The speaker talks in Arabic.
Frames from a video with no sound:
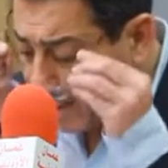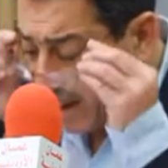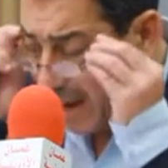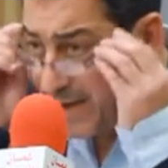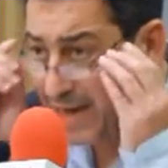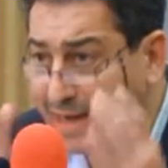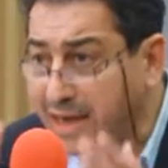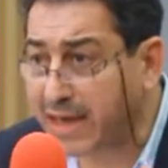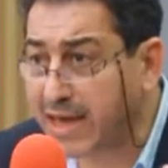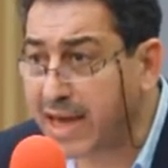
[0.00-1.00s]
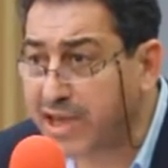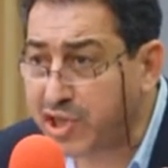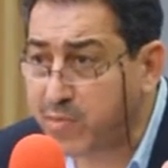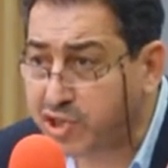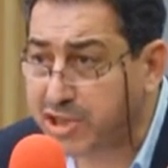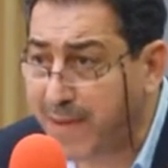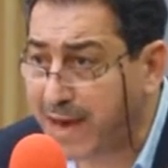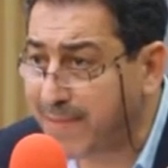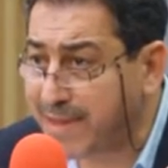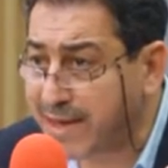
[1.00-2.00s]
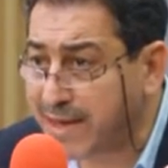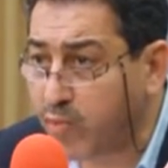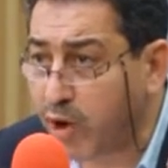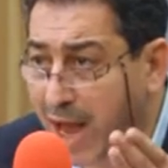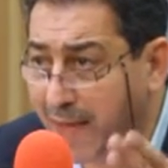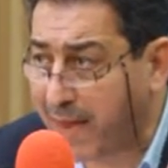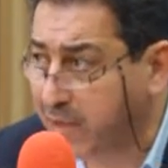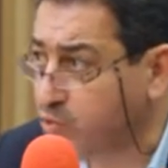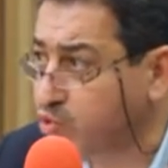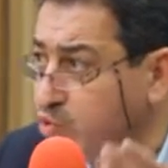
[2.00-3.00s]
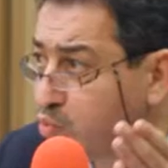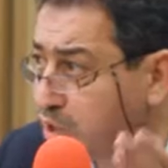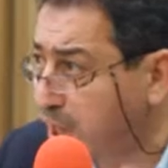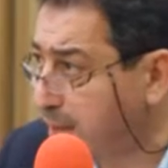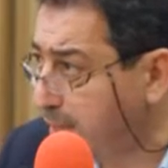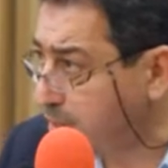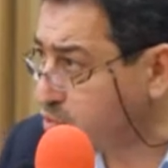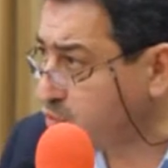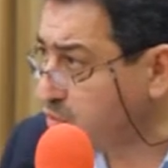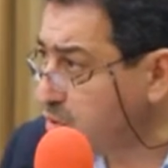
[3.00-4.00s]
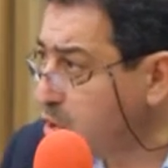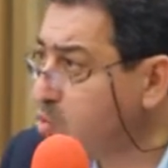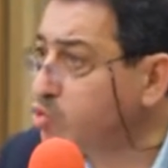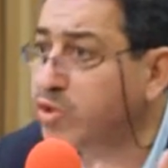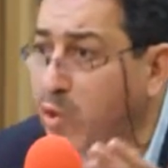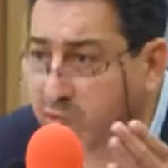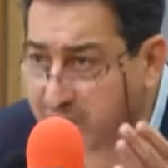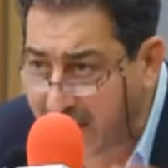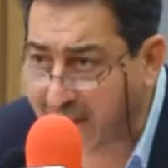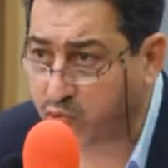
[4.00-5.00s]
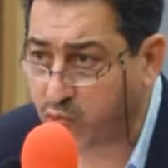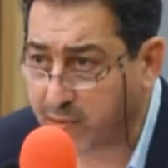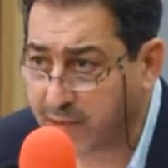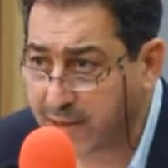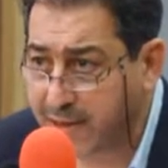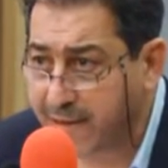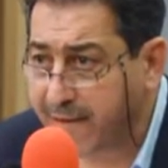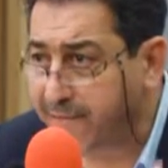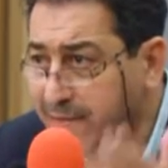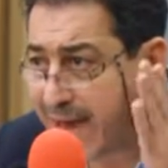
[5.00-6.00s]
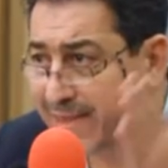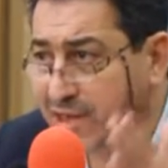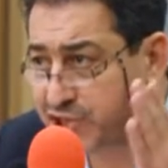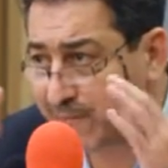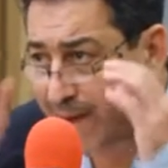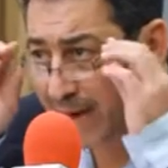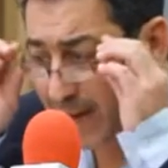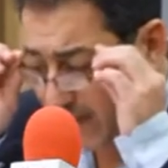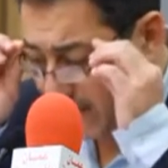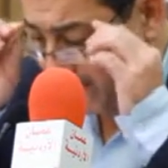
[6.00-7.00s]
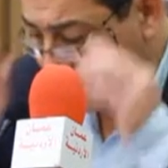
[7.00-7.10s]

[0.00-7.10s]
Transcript: رح نحكي ايش المجتمع المدني ملاحظاته وشو مطالباته وشو توصياته في هذا الاجتماع القادم